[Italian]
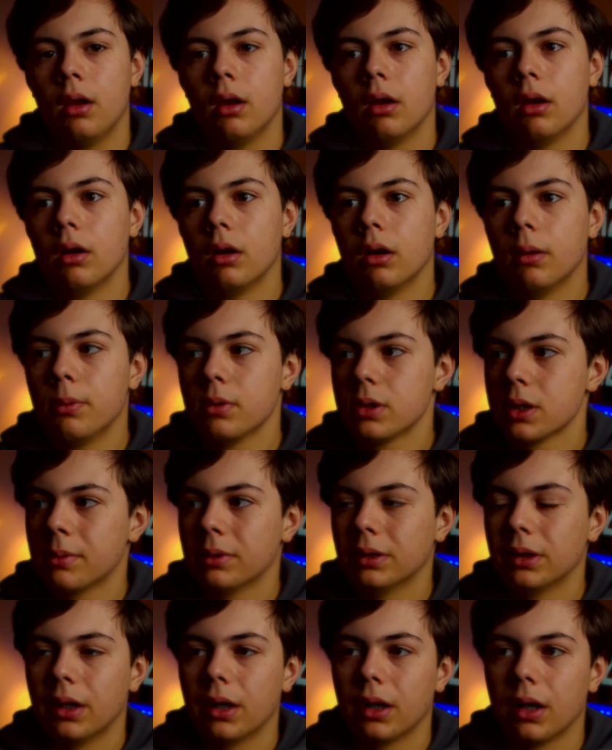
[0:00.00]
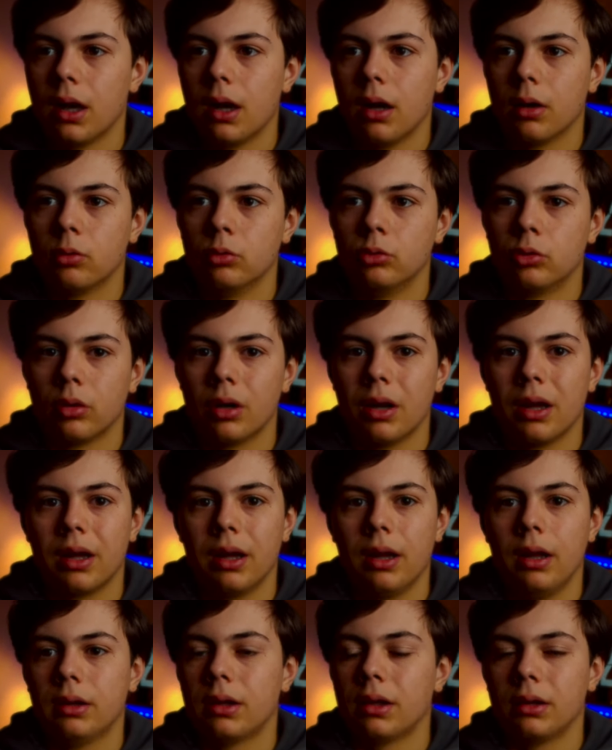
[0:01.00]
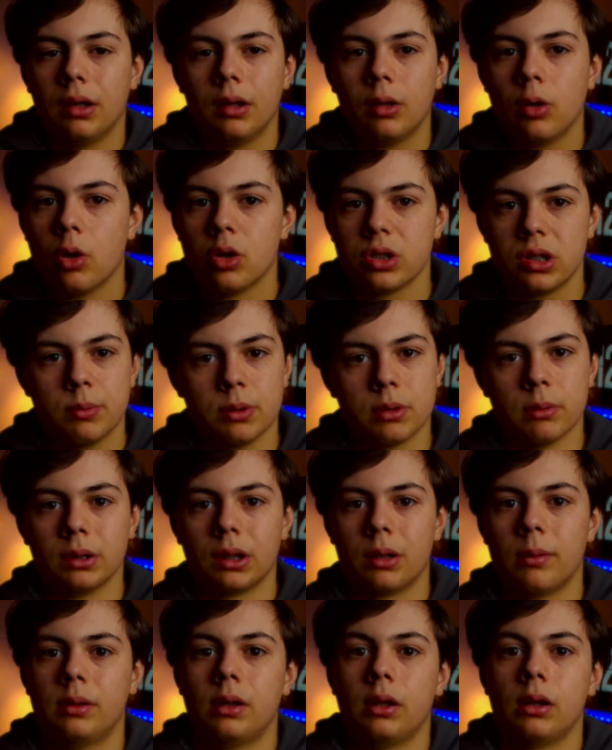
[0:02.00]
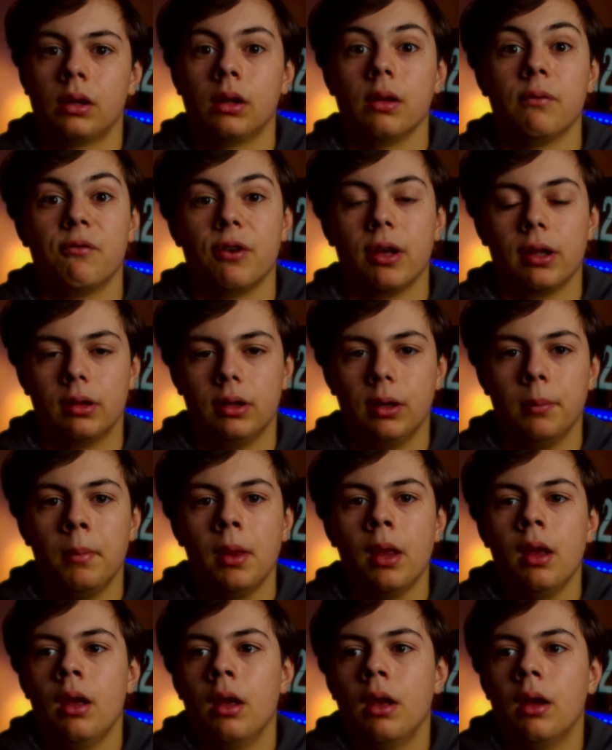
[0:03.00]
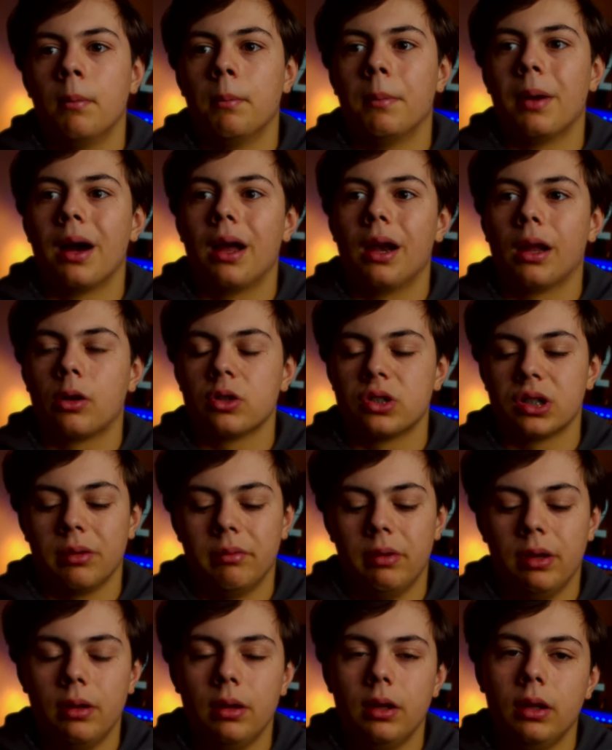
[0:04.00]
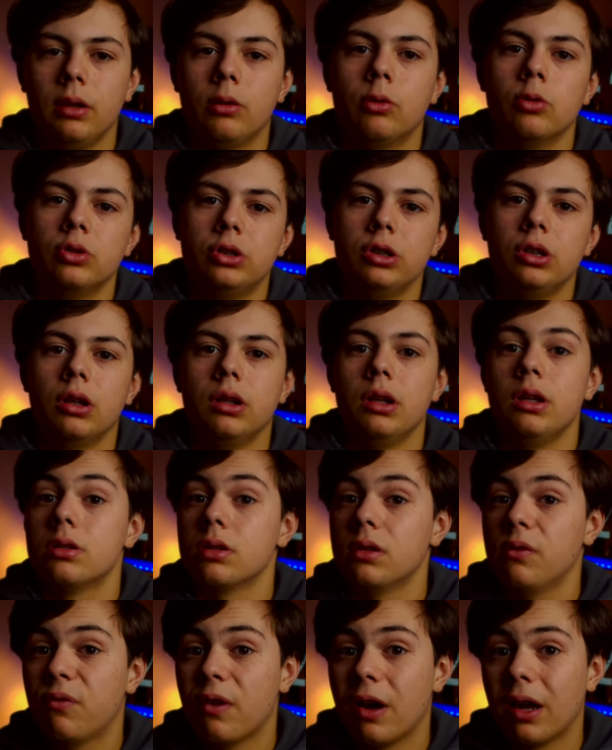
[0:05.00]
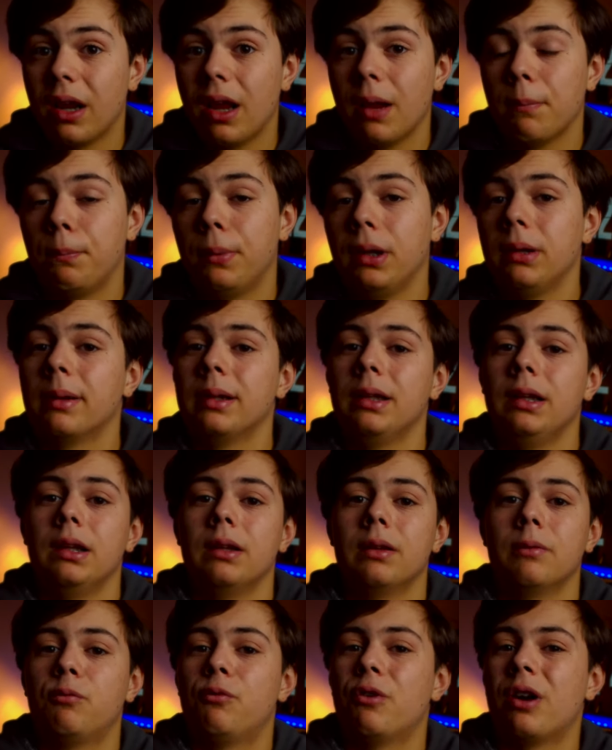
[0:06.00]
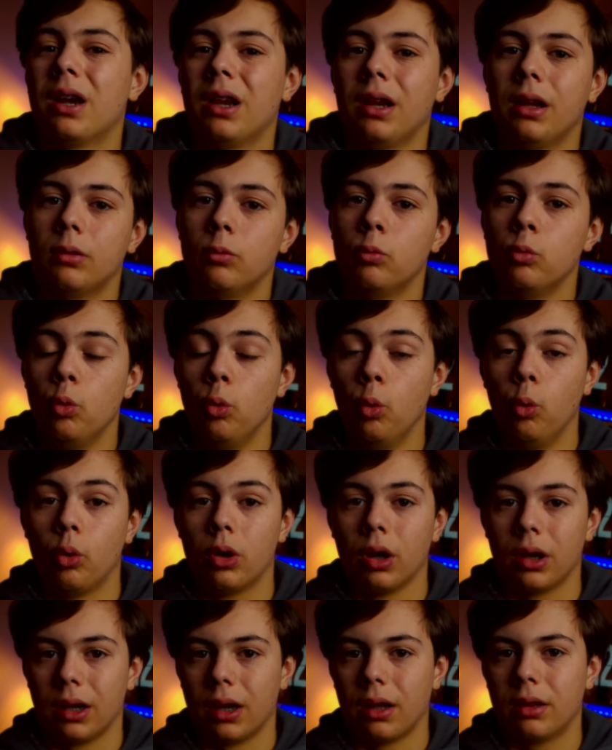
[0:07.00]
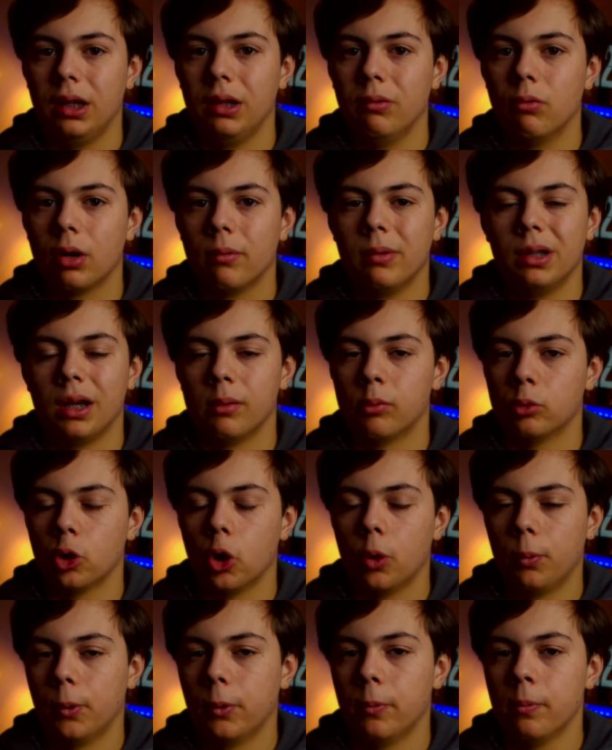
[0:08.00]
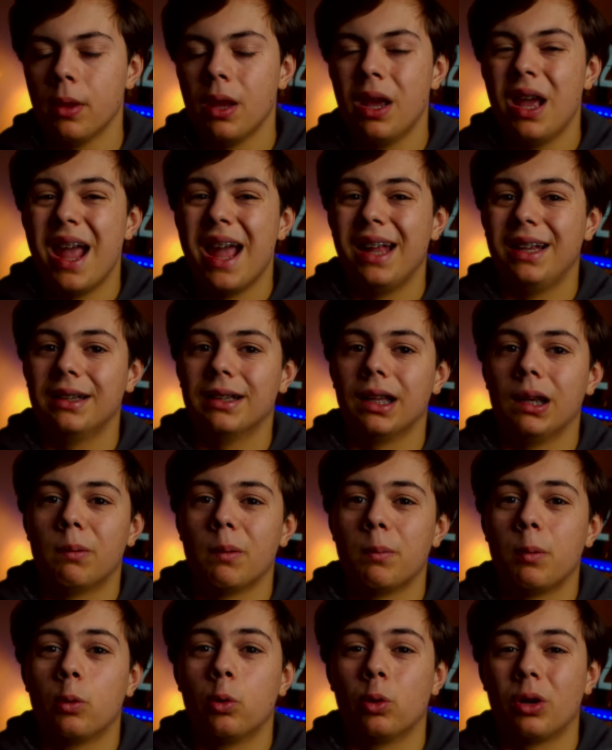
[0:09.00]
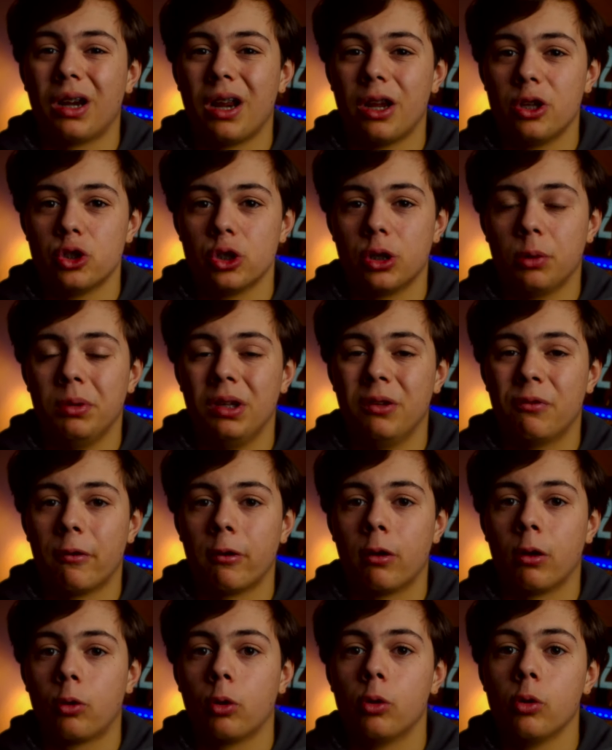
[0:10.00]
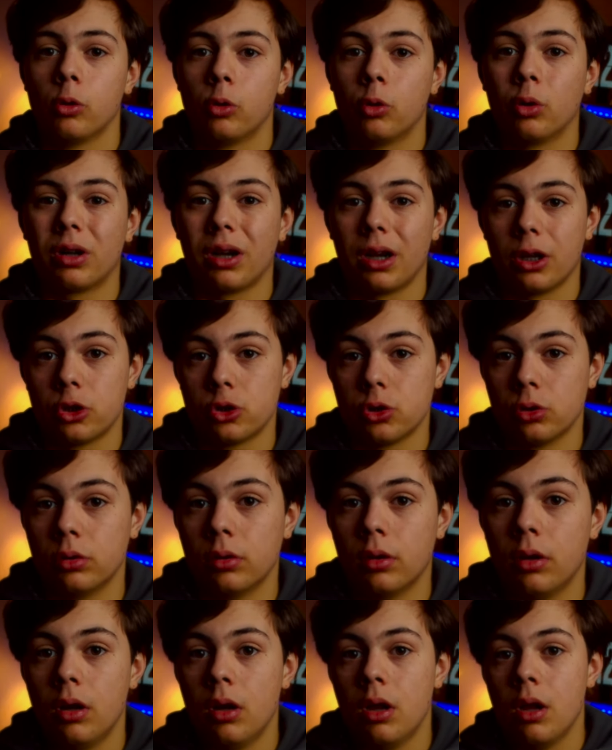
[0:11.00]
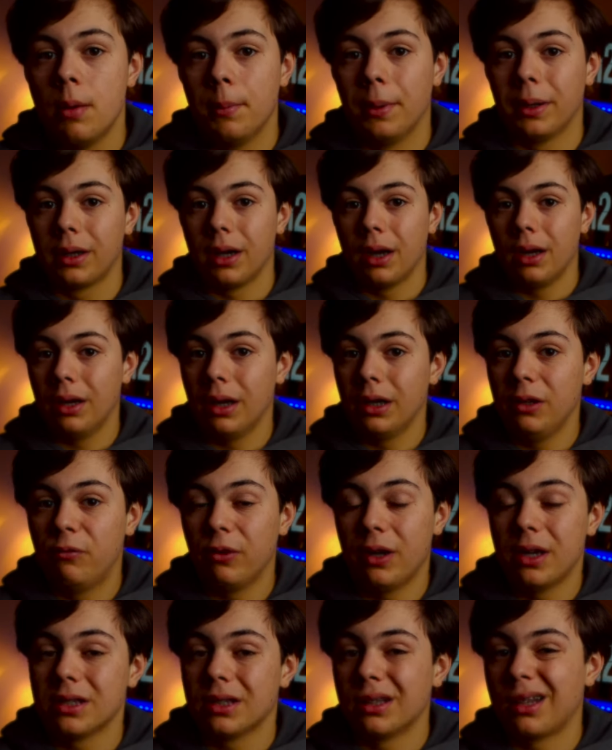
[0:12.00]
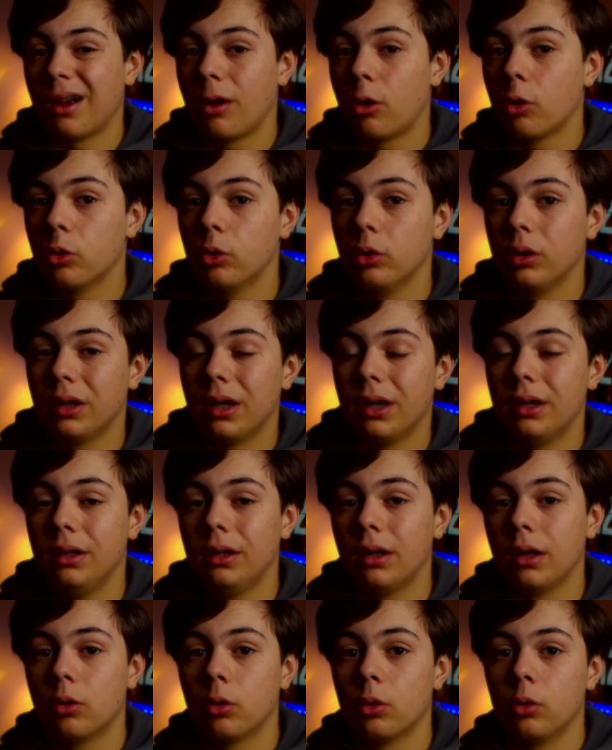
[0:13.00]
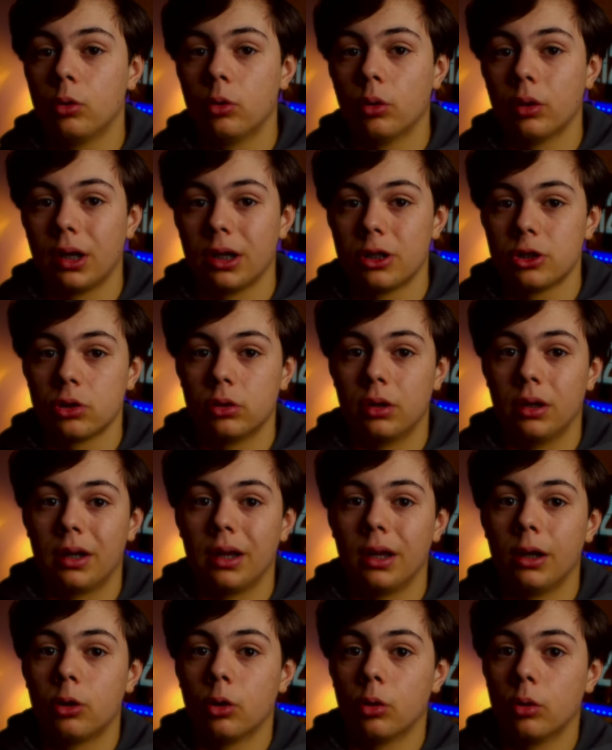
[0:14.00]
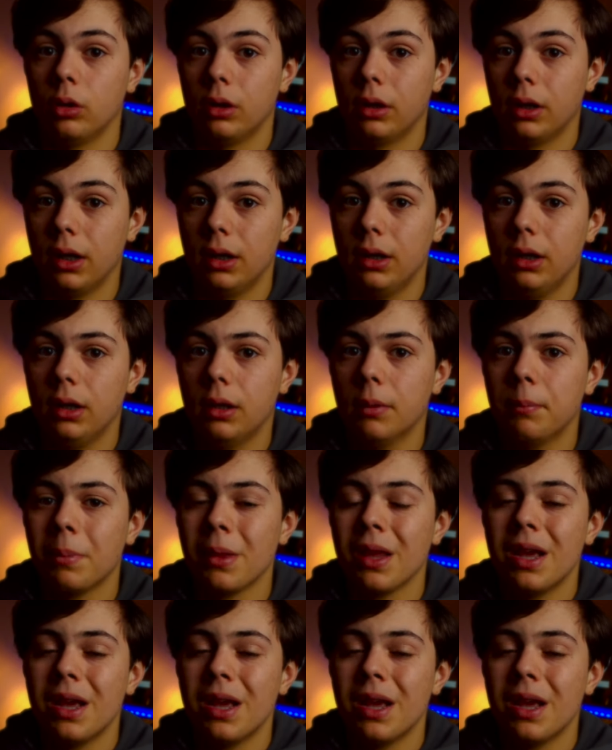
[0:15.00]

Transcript: eh, possiamo andare a controllare tante cose, possiamo andare a mettere tanti effetti ma la cosa che vi consiglio all'inizio di fare prima di fare un look creativo che vedremo dopo è di andare proprio a correggere quindi fare una color correction perché la differenza tra color grading e color correction è che il color grading